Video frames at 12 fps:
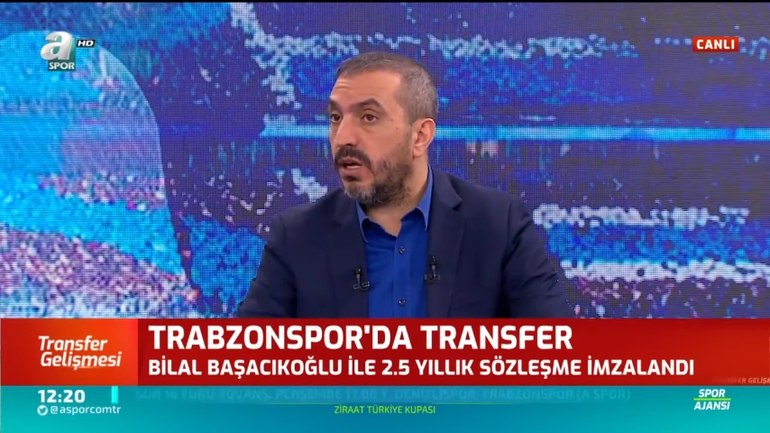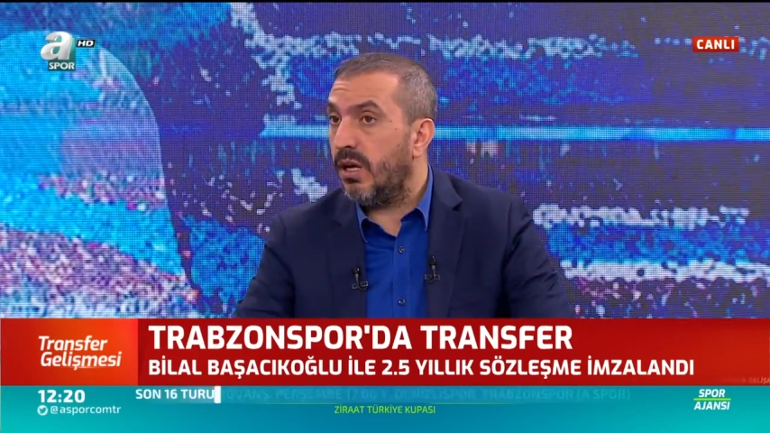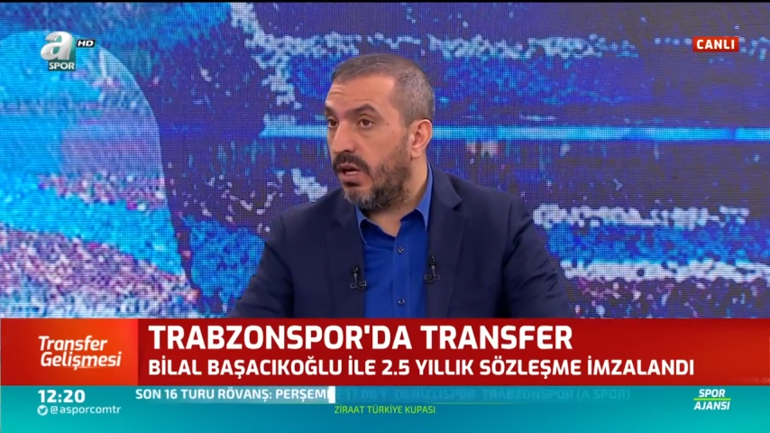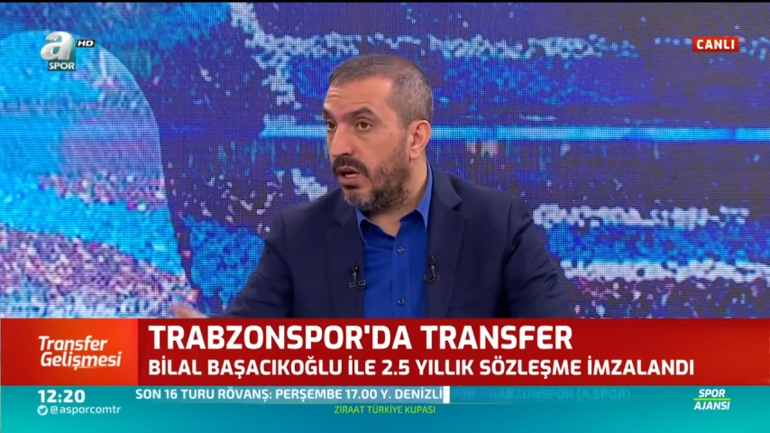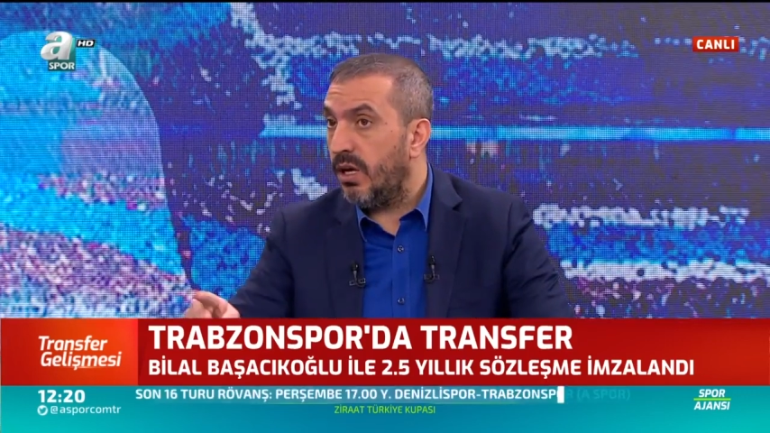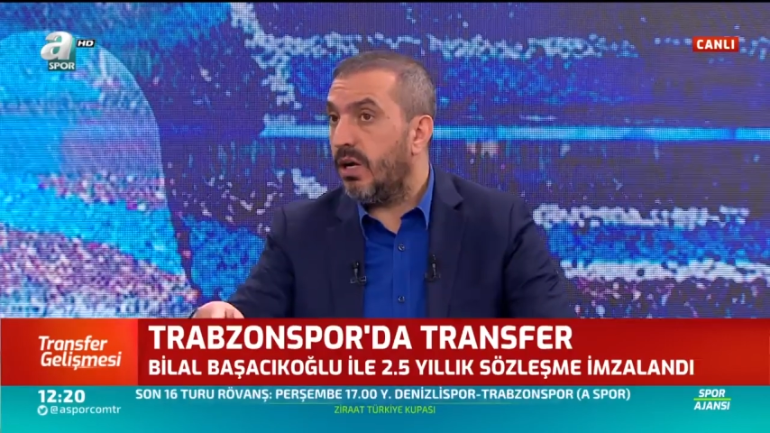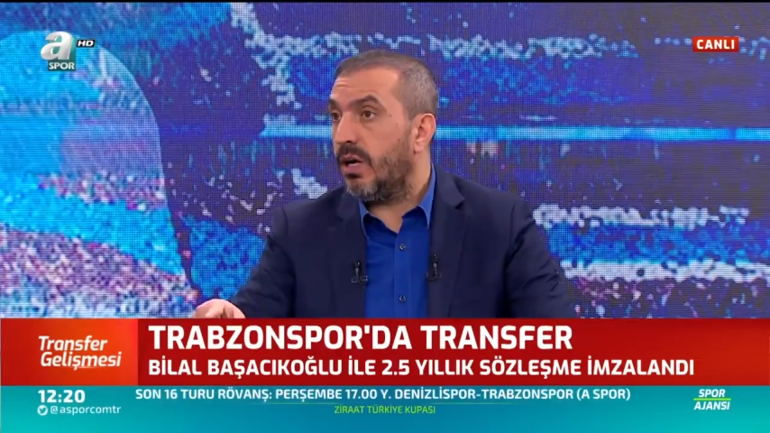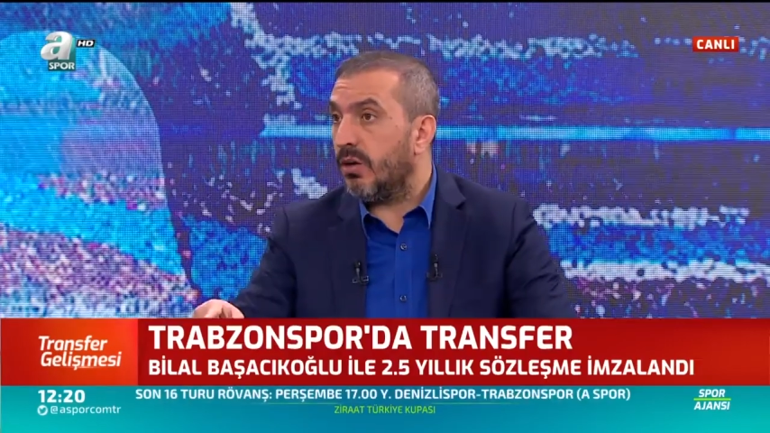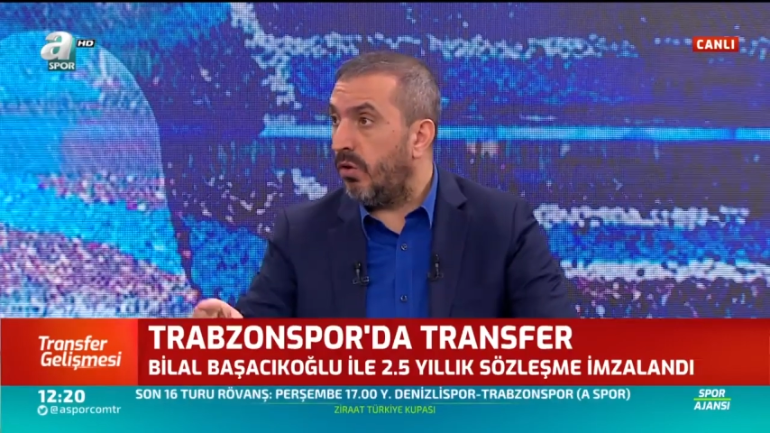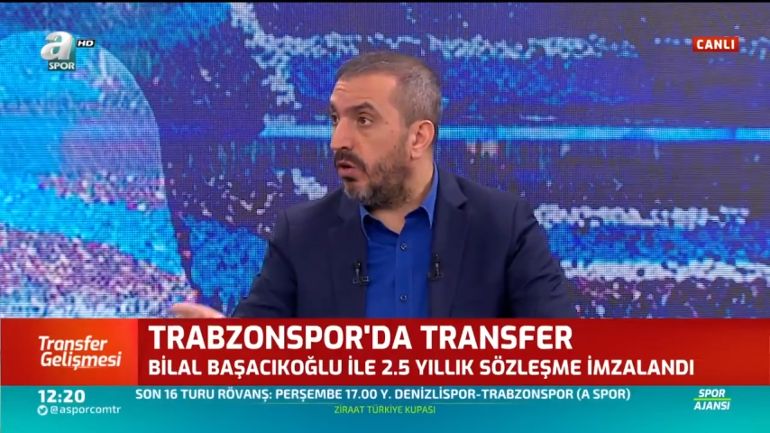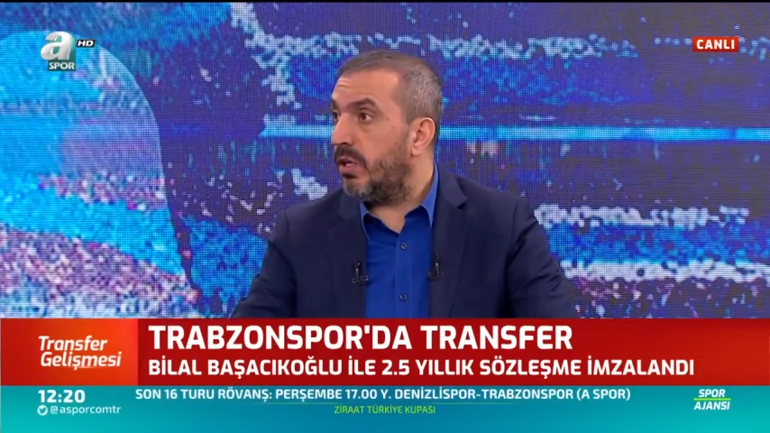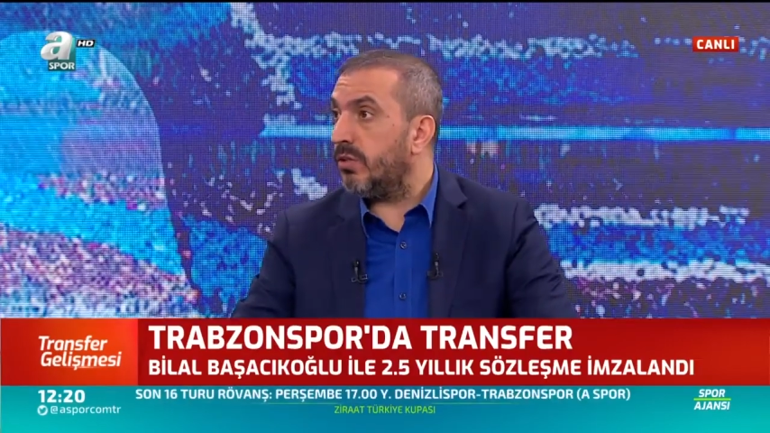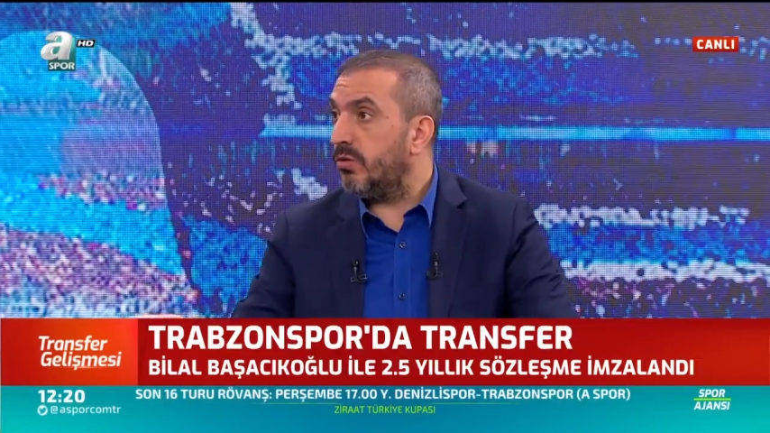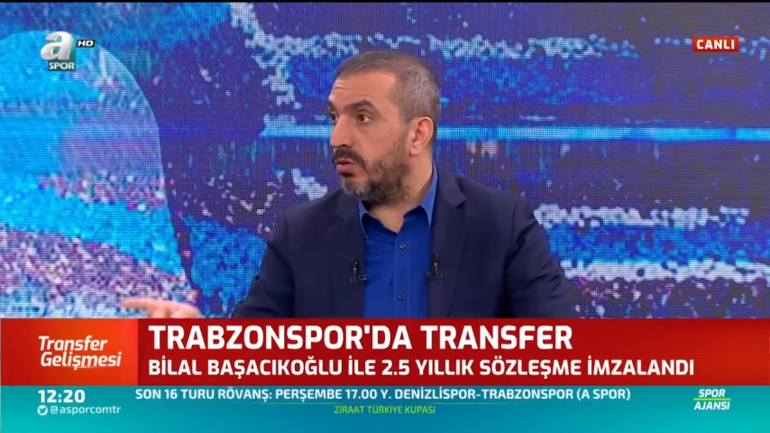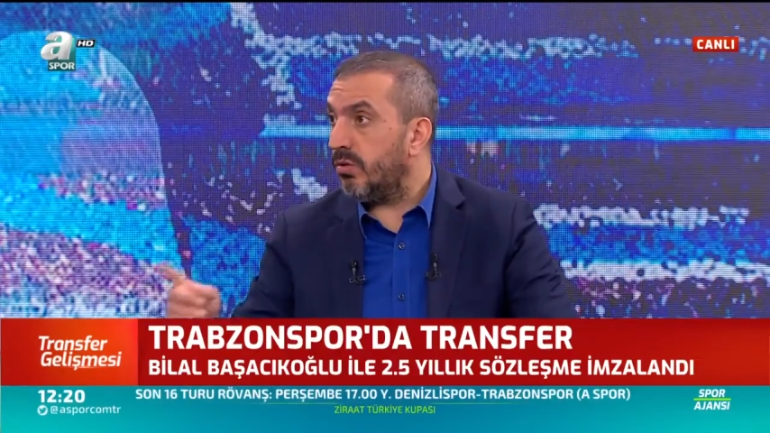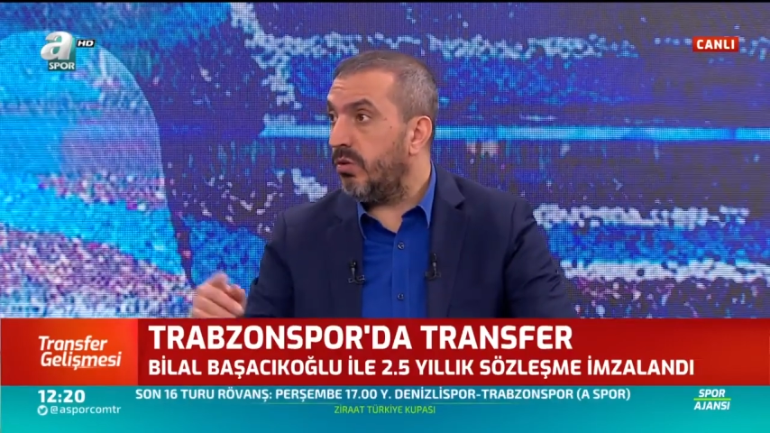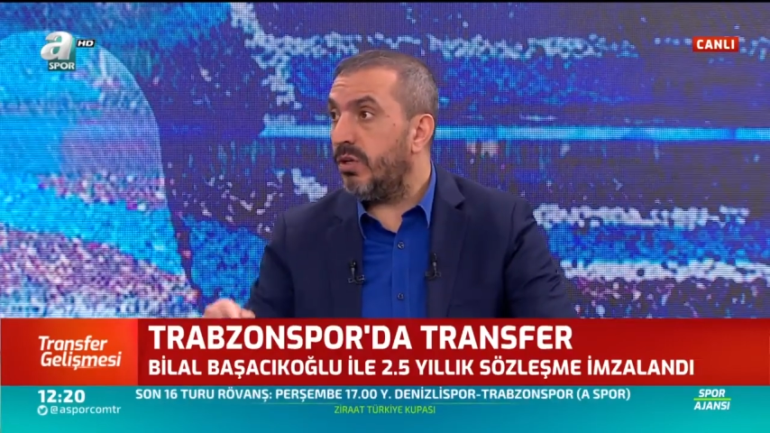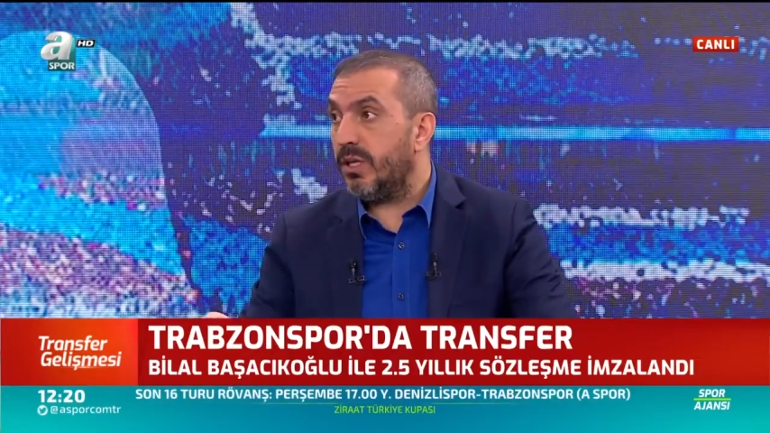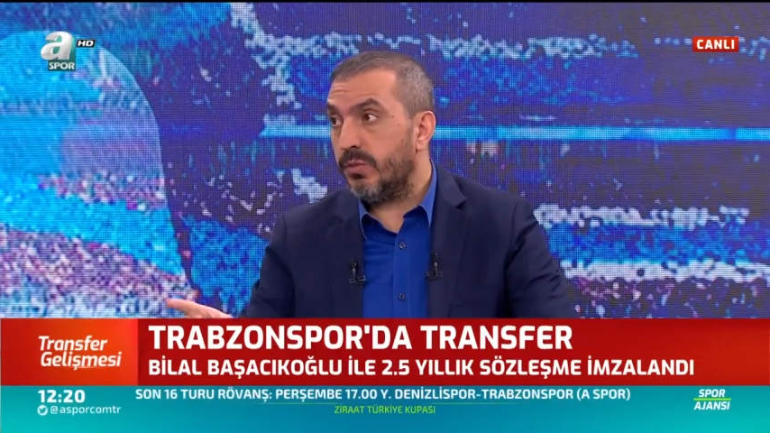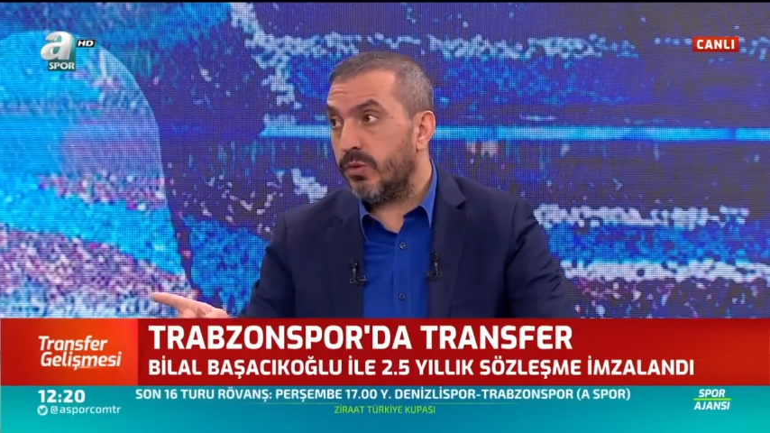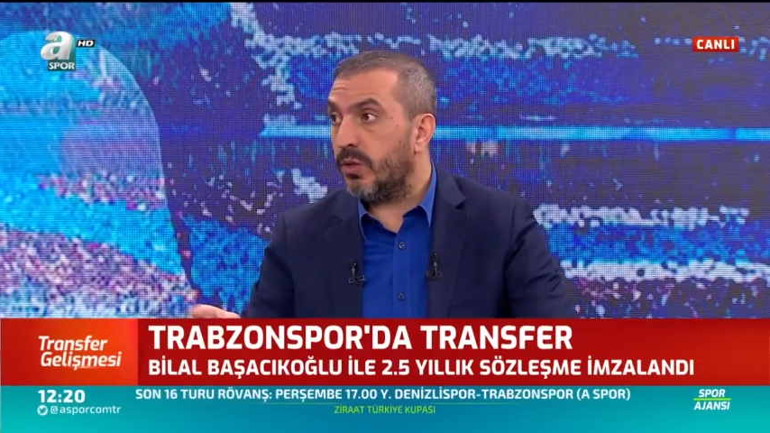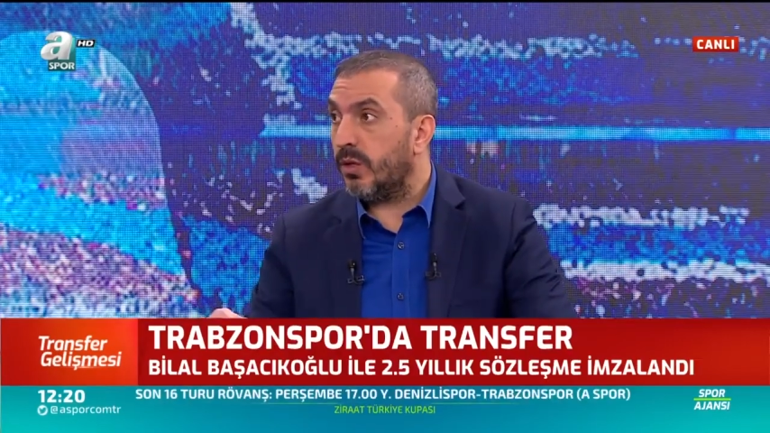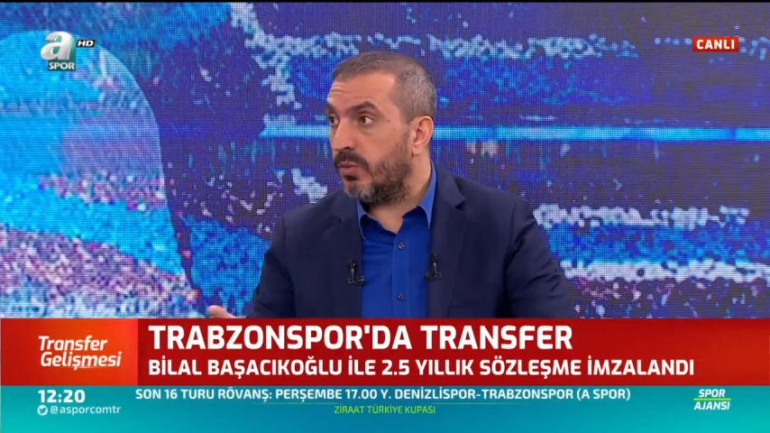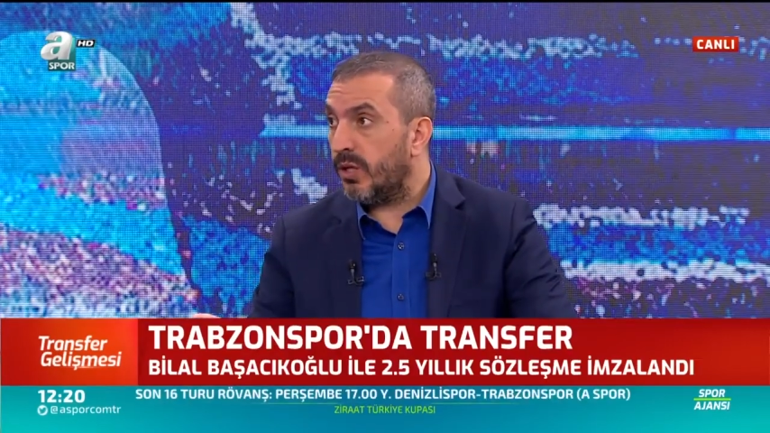da şeyler yapıyorlar. gol atıyor, gol
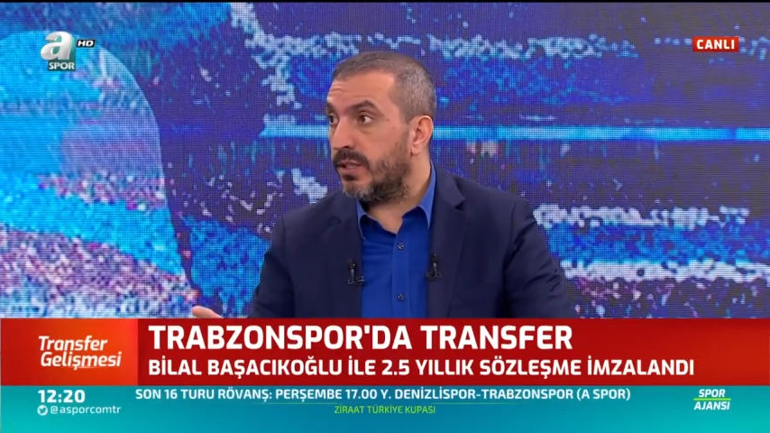yemiyorlar.